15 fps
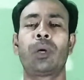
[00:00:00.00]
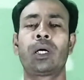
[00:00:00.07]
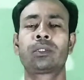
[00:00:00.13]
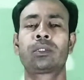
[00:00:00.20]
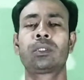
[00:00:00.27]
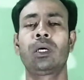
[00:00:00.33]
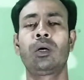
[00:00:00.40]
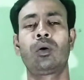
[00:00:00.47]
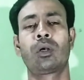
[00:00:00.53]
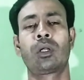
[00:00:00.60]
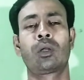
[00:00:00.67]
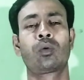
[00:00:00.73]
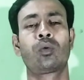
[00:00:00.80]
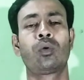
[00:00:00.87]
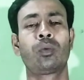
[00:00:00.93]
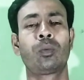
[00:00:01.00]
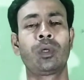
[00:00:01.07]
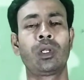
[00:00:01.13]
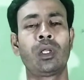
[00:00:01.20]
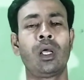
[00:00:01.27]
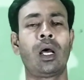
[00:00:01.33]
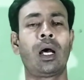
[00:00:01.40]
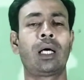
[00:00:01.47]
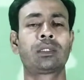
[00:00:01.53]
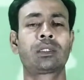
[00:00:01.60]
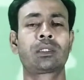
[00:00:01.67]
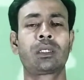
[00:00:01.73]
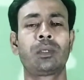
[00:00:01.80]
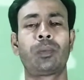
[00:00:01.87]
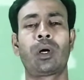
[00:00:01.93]
বাচ্চা অর্ডার করবেন
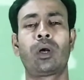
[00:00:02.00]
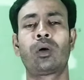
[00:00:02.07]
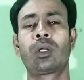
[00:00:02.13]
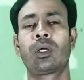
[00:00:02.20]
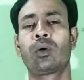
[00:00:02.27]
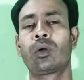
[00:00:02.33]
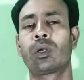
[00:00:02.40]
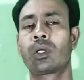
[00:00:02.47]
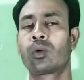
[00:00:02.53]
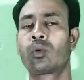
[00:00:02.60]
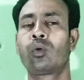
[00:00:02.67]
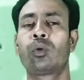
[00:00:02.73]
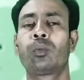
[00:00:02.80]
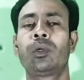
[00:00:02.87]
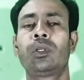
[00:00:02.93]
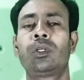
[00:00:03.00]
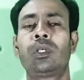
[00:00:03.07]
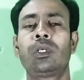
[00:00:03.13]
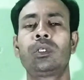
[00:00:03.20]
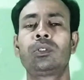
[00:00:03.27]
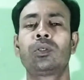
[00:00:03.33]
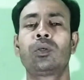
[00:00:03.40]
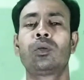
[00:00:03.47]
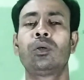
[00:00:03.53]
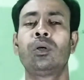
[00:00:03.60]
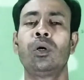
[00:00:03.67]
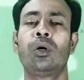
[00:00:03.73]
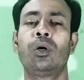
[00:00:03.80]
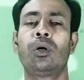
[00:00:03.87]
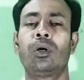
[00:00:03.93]
আজকে বারোটায় অর্ডার করবেন ঠিক যেন
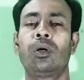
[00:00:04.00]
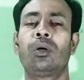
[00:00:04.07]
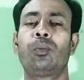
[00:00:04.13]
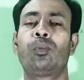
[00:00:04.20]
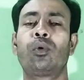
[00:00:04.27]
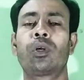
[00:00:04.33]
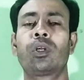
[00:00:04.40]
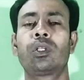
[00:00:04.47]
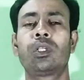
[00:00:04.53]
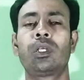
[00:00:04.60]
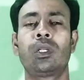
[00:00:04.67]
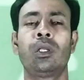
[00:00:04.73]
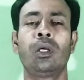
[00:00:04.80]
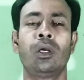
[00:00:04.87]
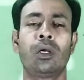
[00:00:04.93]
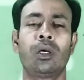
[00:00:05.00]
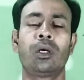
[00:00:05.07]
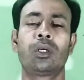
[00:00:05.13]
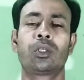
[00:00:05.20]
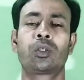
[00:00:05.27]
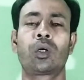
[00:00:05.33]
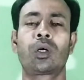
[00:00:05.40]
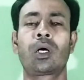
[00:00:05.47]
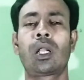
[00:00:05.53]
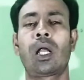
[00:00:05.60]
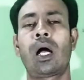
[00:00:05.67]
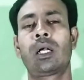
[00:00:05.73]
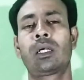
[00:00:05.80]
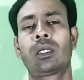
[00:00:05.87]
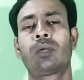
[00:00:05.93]
পরের দিন সকাল
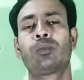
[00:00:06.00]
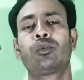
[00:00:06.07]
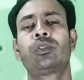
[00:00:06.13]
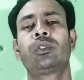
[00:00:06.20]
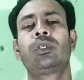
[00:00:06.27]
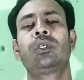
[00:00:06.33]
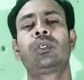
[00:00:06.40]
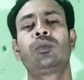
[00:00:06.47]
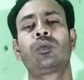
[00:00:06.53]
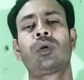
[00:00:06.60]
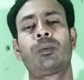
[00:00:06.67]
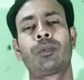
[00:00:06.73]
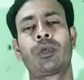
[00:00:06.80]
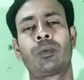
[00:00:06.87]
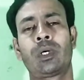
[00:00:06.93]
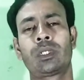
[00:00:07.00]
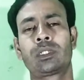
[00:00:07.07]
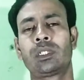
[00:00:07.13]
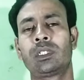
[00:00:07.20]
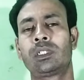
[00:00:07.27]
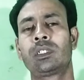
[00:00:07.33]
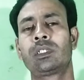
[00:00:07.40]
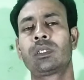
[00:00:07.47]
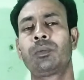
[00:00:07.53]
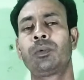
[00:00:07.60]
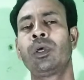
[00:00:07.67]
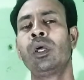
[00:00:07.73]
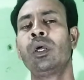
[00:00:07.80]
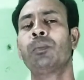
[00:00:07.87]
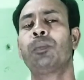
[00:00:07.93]
আটটার মধ্যেই কিন্তু আপনার বাচ্চা এসে
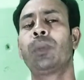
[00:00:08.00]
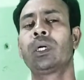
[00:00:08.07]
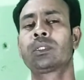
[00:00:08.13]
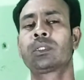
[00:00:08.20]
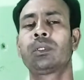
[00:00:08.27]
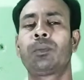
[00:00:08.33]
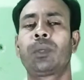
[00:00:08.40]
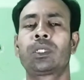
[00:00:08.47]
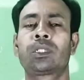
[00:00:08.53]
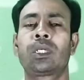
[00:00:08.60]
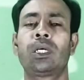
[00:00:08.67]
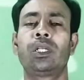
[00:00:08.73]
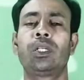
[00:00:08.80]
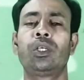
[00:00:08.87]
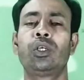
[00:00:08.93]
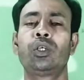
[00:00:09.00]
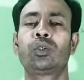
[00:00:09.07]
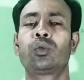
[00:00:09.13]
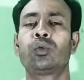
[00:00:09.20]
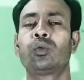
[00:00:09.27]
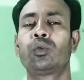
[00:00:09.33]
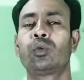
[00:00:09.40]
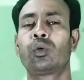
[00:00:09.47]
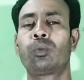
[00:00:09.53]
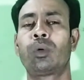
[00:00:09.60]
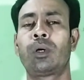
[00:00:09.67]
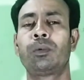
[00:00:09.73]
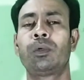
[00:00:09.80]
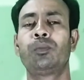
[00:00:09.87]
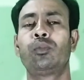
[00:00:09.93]
যাবে বাচ্চা বাসায় নিয়ে
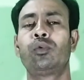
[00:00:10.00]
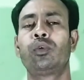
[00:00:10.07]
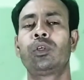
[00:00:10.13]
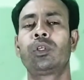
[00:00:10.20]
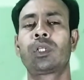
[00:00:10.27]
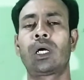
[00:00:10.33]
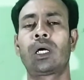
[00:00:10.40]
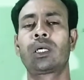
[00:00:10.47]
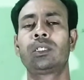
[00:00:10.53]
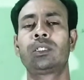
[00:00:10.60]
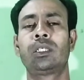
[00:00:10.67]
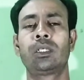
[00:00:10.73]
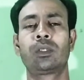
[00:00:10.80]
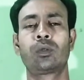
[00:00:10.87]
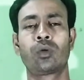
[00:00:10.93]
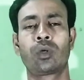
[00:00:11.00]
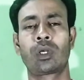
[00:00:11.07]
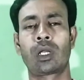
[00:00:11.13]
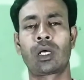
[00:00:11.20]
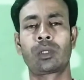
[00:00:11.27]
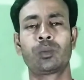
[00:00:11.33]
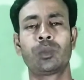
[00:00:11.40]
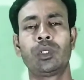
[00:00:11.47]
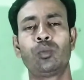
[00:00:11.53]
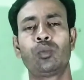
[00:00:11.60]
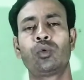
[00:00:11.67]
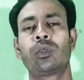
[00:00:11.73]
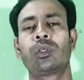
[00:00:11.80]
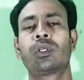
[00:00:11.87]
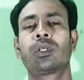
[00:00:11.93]
সুন্দরভাবে বোটিংটা আগে সেট করে রাখবেন
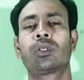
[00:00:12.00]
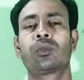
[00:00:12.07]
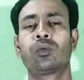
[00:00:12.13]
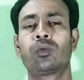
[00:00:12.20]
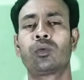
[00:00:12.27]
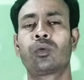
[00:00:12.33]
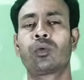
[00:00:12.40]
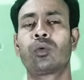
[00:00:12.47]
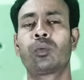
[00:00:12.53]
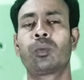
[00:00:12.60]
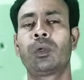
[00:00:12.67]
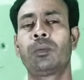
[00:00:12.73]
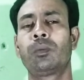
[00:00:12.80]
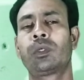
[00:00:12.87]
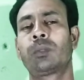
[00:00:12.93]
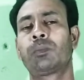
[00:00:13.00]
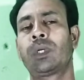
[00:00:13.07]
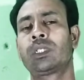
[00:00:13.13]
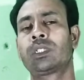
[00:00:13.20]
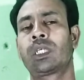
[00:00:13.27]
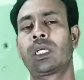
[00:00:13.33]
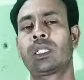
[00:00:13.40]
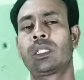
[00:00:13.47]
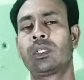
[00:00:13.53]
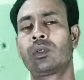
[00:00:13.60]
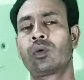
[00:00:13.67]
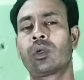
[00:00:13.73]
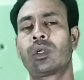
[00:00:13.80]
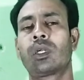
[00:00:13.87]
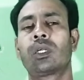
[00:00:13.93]
বুটিংটা সুন্দর করবেন পাঁচ সাত
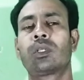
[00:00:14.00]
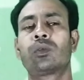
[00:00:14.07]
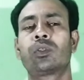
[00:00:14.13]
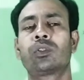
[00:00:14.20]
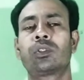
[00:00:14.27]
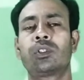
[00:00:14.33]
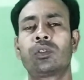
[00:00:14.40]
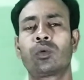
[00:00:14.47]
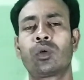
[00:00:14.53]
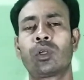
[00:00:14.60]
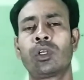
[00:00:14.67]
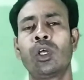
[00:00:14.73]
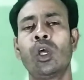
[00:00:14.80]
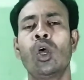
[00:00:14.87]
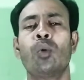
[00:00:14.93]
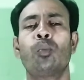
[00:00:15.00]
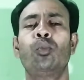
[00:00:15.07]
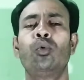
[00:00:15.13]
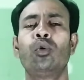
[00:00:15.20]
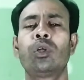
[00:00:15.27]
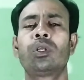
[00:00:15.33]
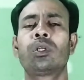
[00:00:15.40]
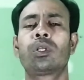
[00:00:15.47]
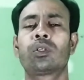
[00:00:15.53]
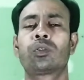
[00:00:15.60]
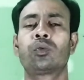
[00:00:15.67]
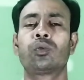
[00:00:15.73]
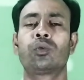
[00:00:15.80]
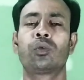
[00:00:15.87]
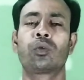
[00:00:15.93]
দিন করেন আর দশ দিন করেন বোর্ডিংটা
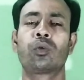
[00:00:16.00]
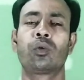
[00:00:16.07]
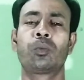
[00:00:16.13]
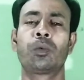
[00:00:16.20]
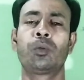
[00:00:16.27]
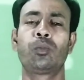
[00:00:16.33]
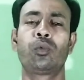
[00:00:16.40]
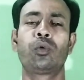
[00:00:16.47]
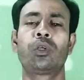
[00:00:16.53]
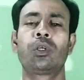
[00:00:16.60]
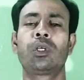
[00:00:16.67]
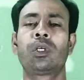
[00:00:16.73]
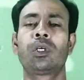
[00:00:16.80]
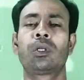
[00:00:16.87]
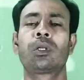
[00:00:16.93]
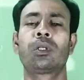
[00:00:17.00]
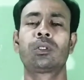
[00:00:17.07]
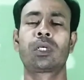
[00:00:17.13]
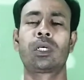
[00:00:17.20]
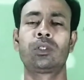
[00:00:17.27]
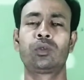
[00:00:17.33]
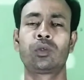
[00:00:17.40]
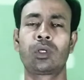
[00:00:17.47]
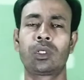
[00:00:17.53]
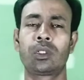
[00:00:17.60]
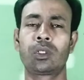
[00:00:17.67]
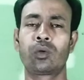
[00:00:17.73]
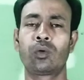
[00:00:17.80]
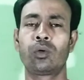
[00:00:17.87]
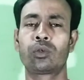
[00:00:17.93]
সুন্দর করবেন বোর্ডিংয়ের
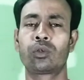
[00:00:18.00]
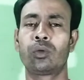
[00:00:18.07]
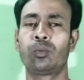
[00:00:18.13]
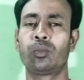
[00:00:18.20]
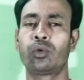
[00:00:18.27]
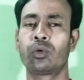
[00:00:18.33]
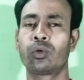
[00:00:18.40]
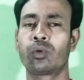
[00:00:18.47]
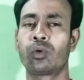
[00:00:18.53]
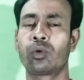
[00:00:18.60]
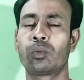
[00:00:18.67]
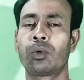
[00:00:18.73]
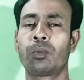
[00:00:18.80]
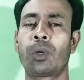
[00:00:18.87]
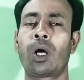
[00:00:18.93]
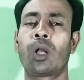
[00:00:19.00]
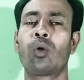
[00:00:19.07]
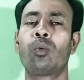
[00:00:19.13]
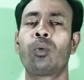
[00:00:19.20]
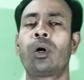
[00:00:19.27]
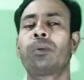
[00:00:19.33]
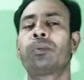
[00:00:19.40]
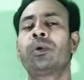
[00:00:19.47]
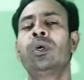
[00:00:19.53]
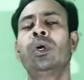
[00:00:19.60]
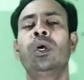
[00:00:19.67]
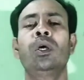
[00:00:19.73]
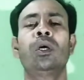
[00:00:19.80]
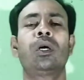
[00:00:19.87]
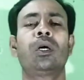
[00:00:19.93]
কার্যকারিতাগুলো সম্পন্ন করবেন ভালোভাবে
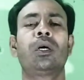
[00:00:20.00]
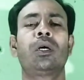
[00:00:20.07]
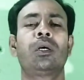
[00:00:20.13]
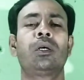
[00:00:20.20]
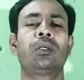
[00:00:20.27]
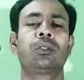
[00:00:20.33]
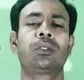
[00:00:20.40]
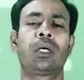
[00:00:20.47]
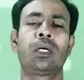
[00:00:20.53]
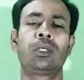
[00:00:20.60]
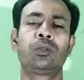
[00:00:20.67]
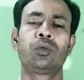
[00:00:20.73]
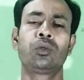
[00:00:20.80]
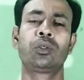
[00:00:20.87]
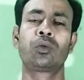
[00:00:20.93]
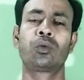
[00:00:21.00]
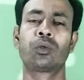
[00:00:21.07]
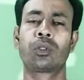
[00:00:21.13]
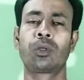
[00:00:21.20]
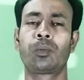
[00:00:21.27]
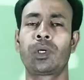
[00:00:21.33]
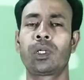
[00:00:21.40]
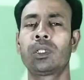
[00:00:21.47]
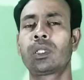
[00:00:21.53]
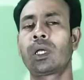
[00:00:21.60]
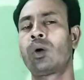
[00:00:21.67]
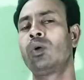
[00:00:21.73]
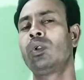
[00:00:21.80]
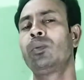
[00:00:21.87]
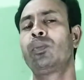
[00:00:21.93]
তাই যদি করতে পারেন
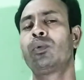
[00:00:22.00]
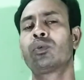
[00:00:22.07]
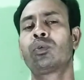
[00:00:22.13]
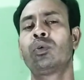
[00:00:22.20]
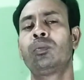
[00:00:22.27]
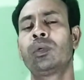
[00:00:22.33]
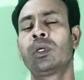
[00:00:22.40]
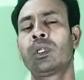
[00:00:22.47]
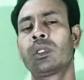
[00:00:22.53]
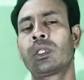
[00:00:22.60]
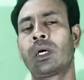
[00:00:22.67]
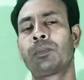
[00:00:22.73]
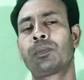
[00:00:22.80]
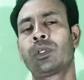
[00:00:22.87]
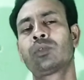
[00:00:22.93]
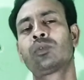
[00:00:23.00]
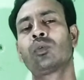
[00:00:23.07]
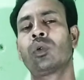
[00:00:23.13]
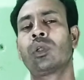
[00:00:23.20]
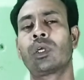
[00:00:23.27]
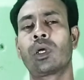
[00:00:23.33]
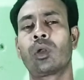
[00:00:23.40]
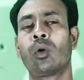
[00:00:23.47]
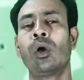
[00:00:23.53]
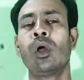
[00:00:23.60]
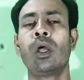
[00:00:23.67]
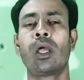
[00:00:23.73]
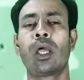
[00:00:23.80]
তাহলে প্রথমের ধাপটা চলে গেল